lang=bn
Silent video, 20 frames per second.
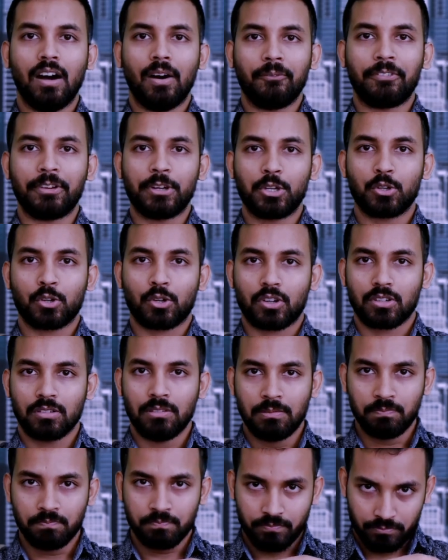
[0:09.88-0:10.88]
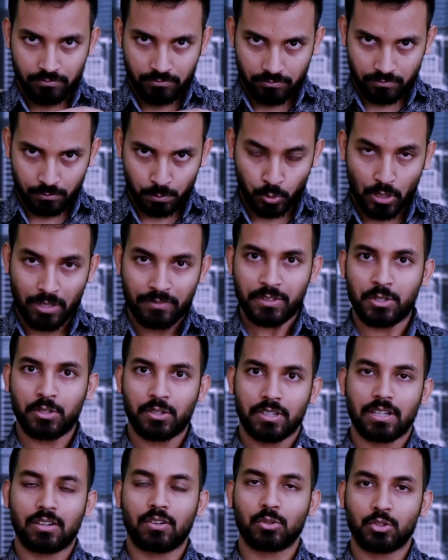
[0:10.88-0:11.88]
ভিডিওর পুরো
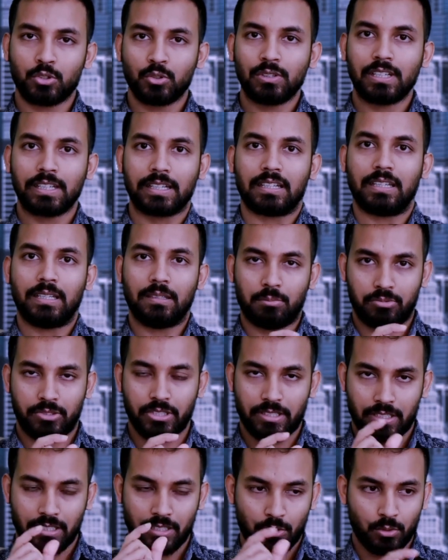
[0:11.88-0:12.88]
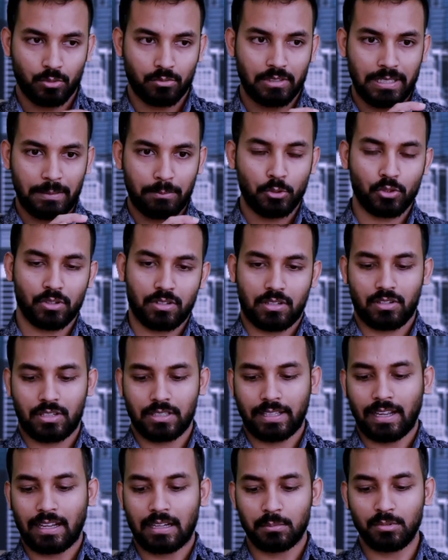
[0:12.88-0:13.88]
ভিডিওটার অংশগুলো ক্লিপ জাস্ট একটু ক্লিপ করে করে
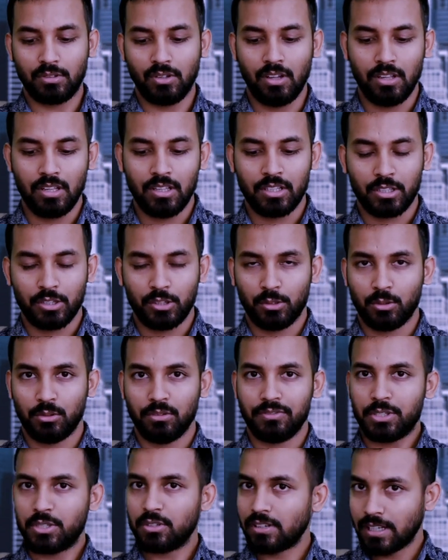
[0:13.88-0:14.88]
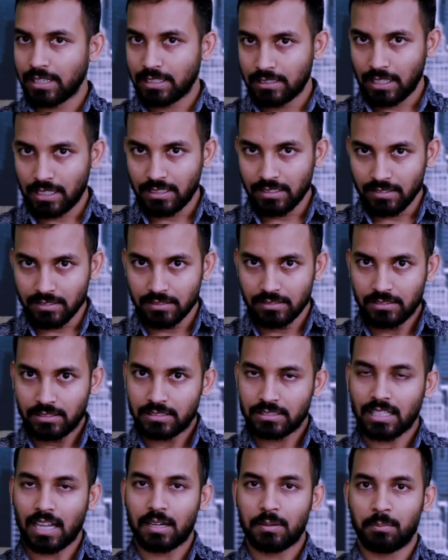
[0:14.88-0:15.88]
দেখাবো তো ভিডিওটাকে দেখেন
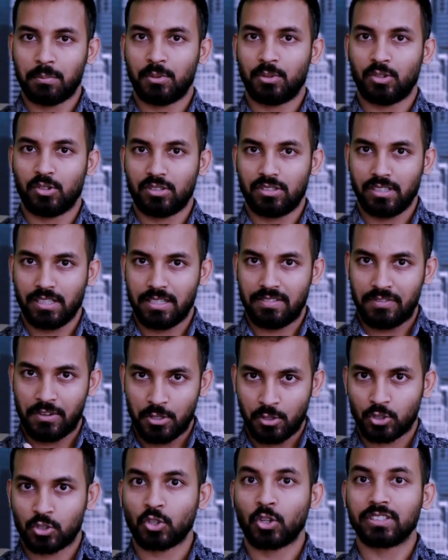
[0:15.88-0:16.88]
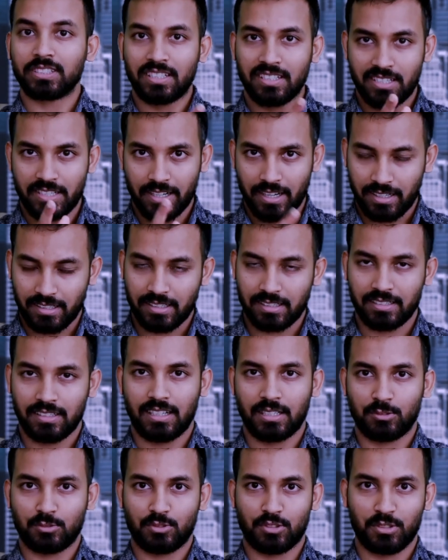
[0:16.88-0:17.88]
তারপর এই ভিডিও শয়তানির জায়গাটা
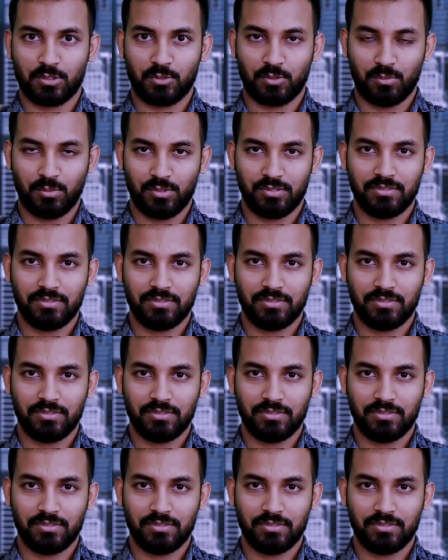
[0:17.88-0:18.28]
আলোচনা করব